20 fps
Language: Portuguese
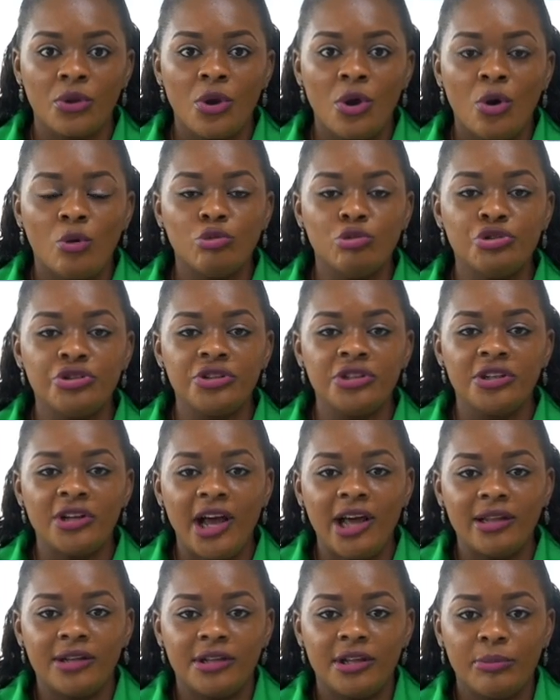O
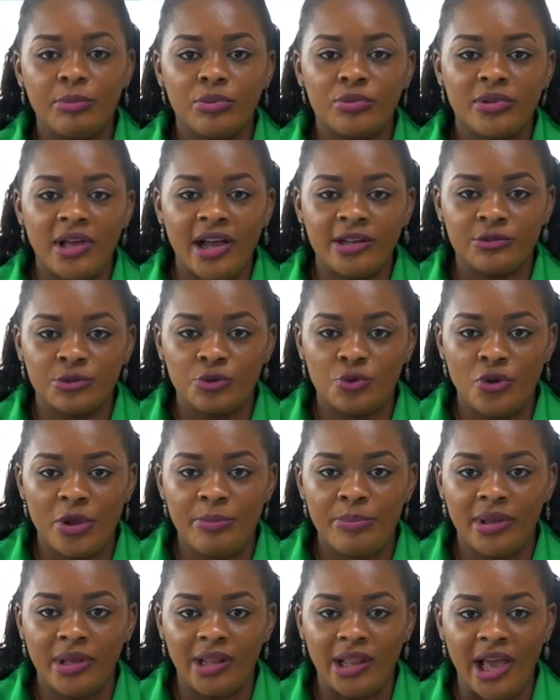general e deputado do
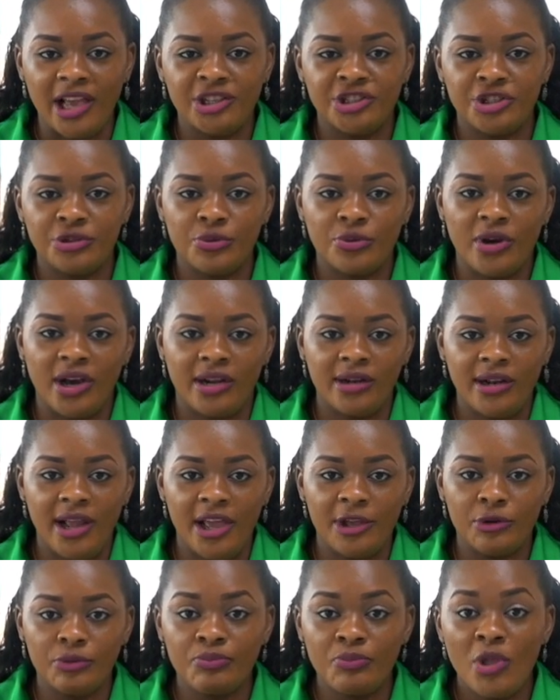MPLA, Gino
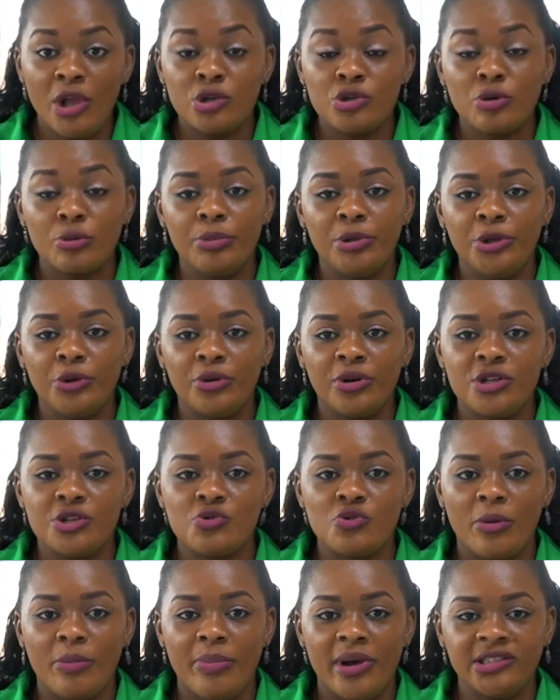Carneiro, sublinhou na
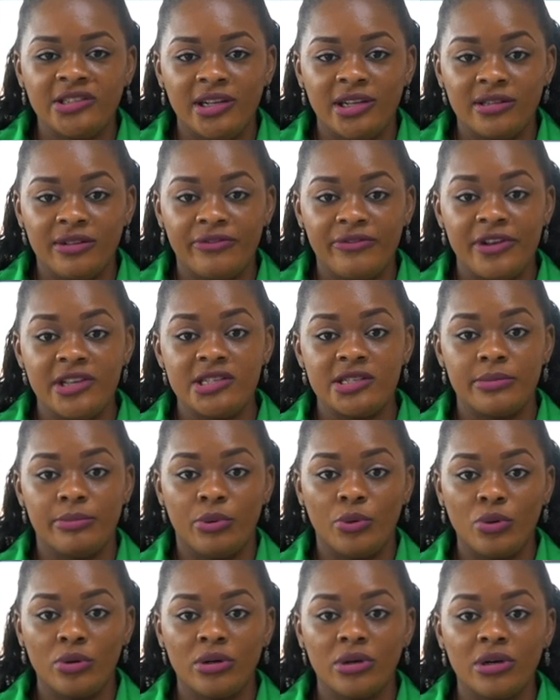sua página do
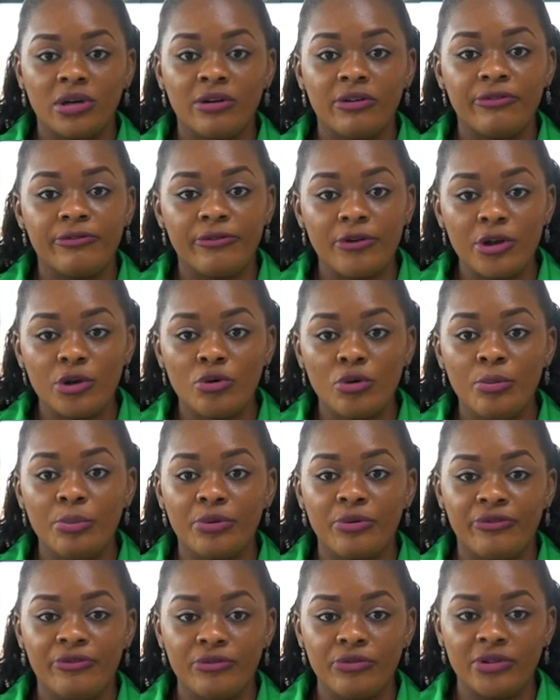Facebook que foi com
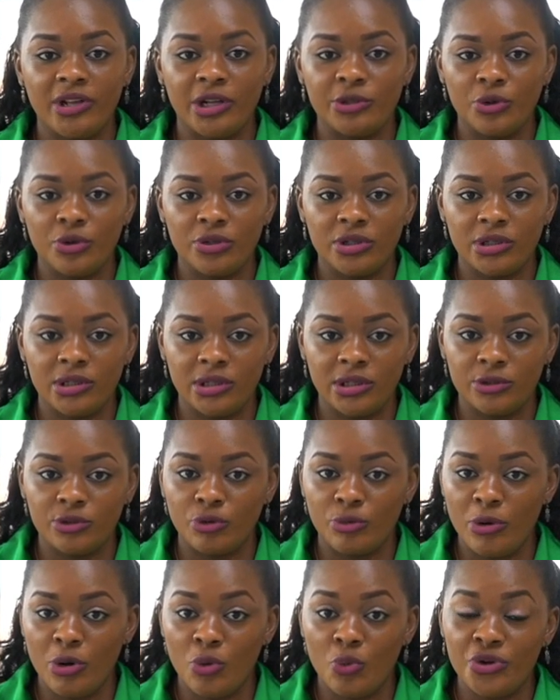dor que
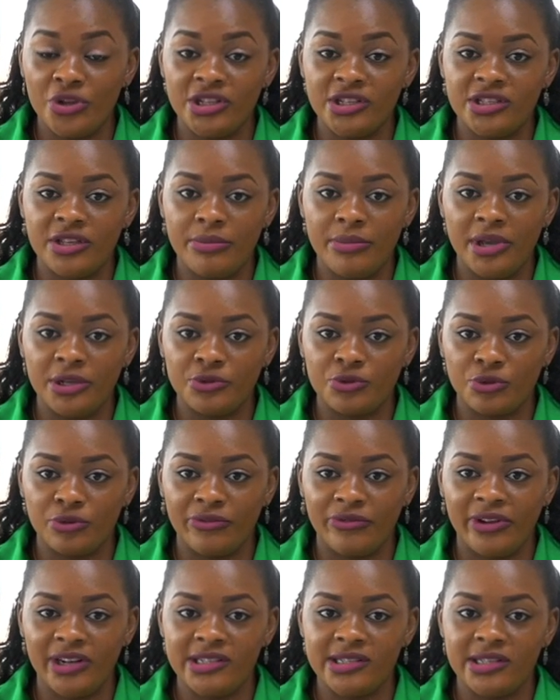tomou conhecimento
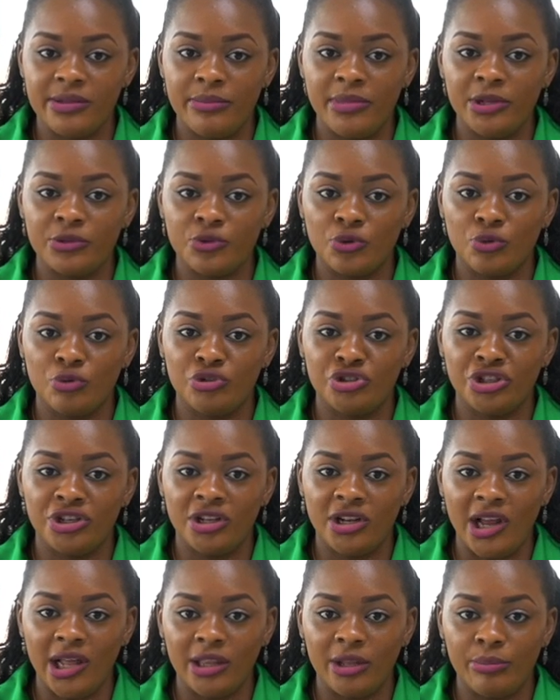do falecimento do
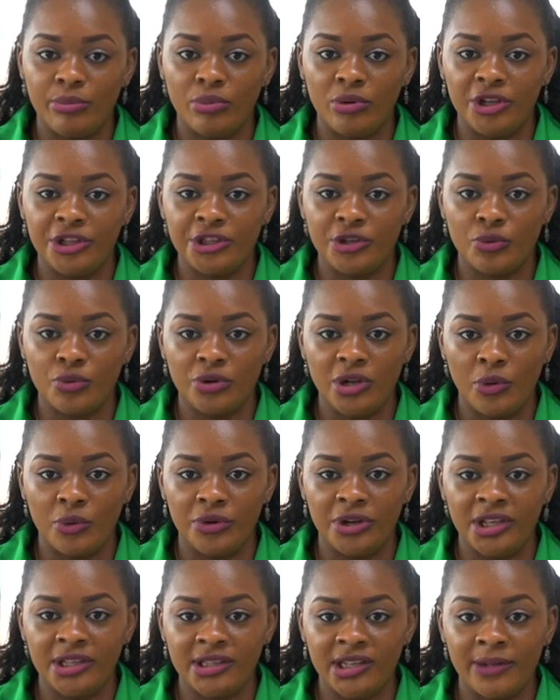general e político da
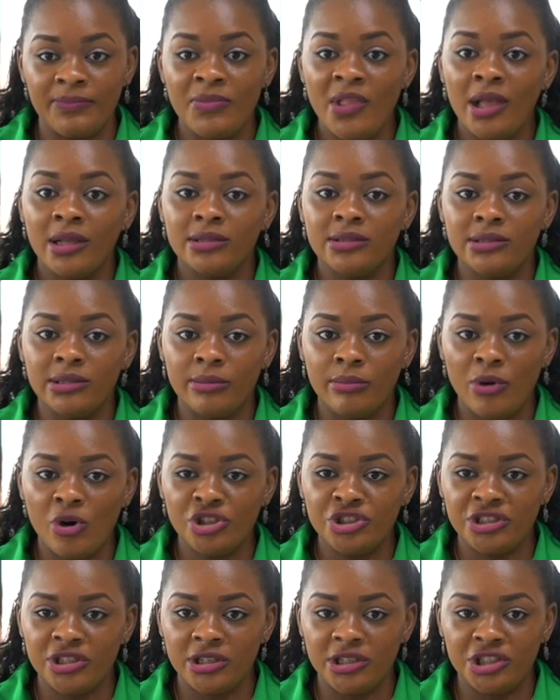UNITA,
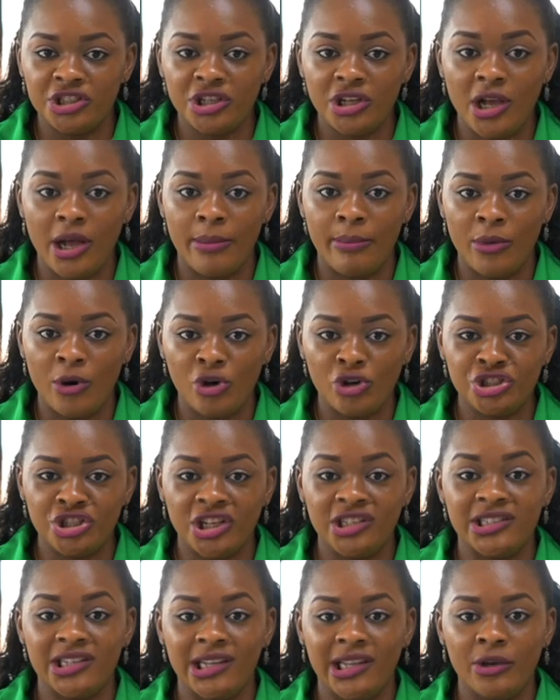Demóstenes
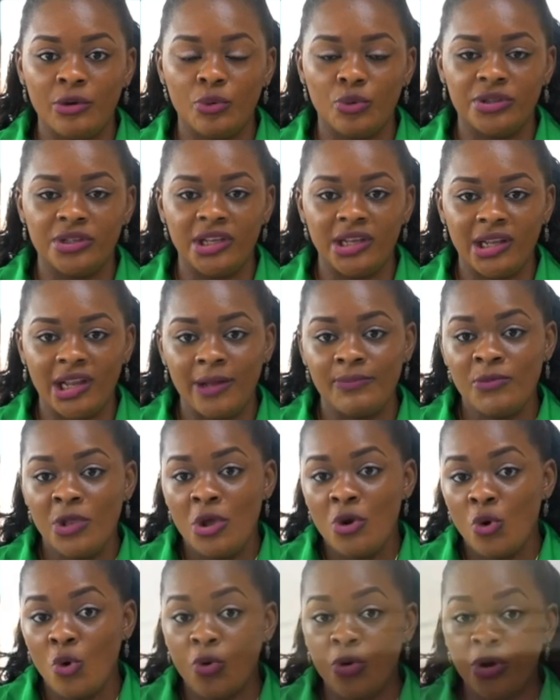Amos Xilingutila, com